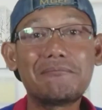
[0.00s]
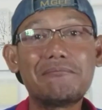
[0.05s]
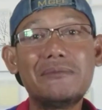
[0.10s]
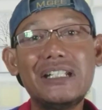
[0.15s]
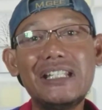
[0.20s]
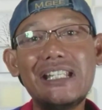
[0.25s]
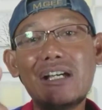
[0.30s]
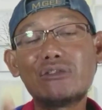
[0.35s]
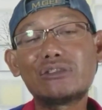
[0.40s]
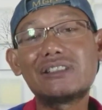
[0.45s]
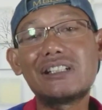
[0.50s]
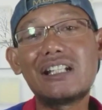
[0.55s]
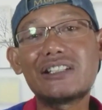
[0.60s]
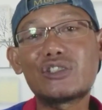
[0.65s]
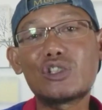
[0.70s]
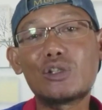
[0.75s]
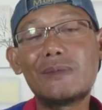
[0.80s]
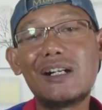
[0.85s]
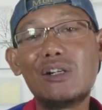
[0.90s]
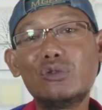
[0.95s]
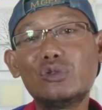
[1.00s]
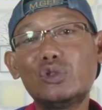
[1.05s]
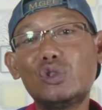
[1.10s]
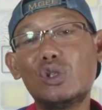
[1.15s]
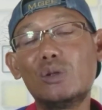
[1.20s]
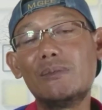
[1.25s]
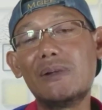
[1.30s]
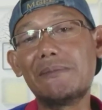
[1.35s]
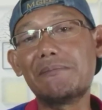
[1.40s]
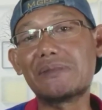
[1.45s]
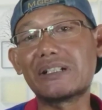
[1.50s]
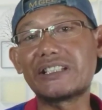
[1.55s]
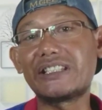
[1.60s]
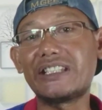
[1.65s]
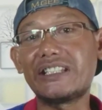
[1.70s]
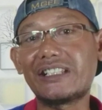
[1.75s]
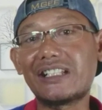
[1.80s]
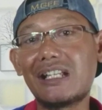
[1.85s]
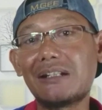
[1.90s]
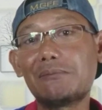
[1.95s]
beliau telah coba untuk
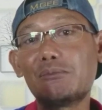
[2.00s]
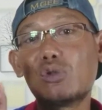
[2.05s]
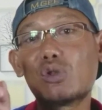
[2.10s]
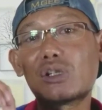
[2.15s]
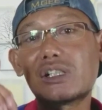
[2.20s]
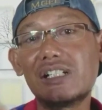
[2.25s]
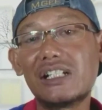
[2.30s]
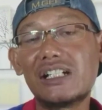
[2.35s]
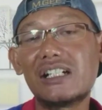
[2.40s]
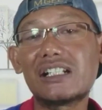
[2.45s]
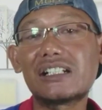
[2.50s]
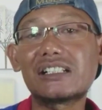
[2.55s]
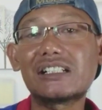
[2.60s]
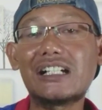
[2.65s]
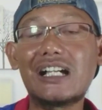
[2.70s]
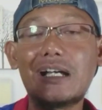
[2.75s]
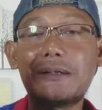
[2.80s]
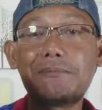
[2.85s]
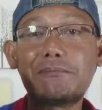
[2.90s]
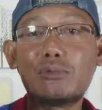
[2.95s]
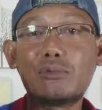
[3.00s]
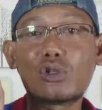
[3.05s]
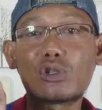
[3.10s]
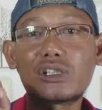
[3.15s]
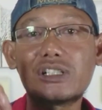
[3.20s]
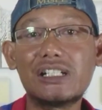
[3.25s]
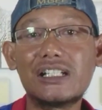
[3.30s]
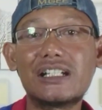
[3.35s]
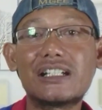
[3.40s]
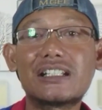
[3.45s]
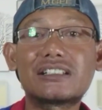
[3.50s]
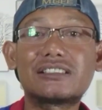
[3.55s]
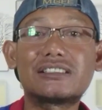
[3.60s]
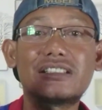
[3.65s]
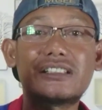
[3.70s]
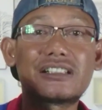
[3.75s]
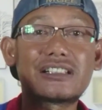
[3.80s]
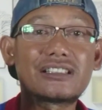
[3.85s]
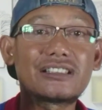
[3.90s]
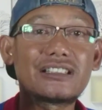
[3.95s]
membersihkan burner, cup burner,
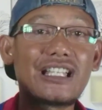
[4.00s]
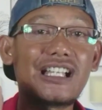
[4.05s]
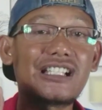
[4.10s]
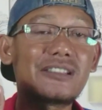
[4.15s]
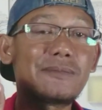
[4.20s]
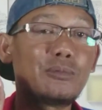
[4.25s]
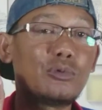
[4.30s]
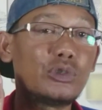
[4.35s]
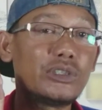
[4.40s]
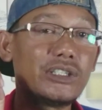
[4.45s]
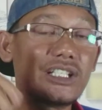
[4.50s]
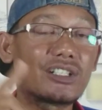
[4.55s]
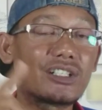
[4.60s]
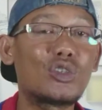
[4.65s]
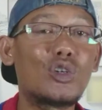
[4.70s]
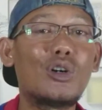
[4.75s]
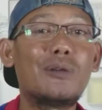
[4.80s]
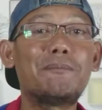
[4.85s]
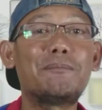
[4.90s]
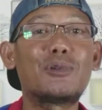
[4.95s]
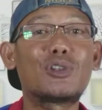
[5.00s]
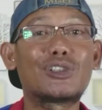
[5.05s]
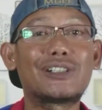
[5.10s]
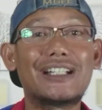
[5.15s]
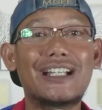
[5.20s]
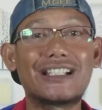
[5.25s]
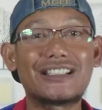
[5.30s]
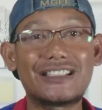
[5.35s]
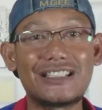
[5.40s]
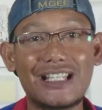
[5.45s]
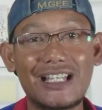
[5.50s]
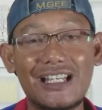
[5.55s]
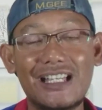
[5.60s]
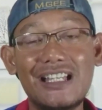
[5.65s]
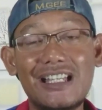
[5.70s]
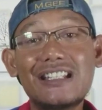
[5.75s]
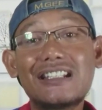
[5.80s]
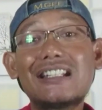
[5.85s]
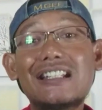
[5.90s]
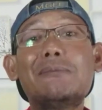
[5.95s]
serta spuyer kompor gasnya.
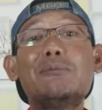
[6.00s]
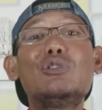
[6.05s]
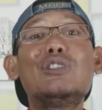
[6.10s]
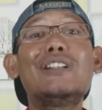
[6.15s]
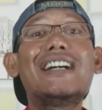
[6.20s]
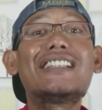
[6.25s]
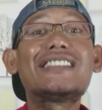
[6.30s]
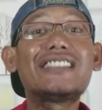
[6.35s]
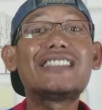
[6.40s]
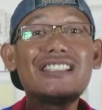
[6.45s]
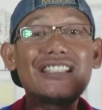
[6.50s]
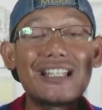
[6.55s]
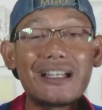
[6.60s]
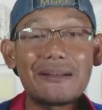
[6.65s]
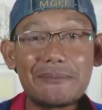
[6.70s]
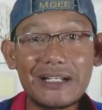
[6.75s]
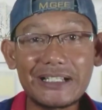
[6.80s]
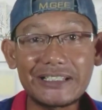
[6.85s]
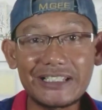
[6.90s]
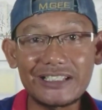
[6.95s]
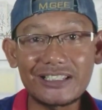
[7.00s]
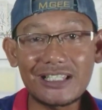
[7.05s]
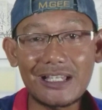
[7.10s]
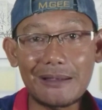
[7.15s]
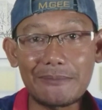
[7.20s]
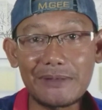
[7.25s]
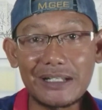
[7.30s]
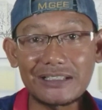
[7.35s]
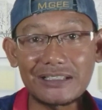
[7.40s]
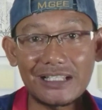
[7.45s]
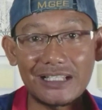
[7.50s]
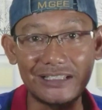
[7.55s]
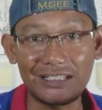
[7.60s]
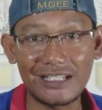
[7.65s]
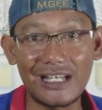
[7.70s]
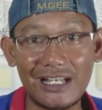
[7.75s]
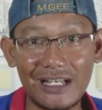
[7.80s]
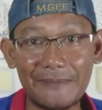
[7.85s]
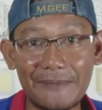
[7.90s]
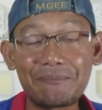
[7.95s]
Namun hasilnya masih sama
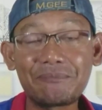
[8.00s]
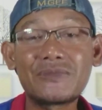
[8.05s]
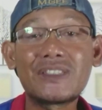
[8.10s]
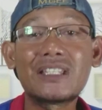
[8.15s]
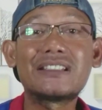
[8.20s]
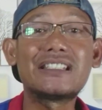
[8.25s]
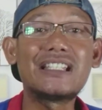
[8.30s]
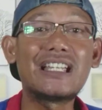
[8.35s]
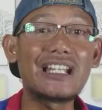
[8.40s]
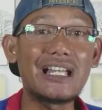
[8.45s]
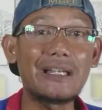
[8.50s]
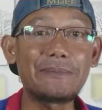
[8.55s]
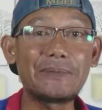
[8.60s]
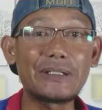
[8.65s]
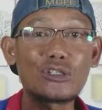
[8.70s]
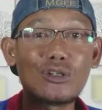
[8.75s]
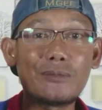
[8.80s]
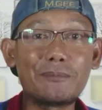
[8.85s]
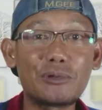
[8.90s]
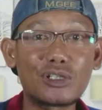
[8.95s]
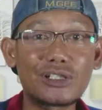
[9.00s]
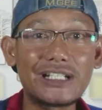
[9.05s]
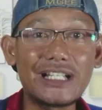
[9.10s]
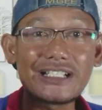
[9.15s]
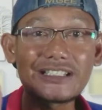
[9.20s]
saja. Nyala api kompor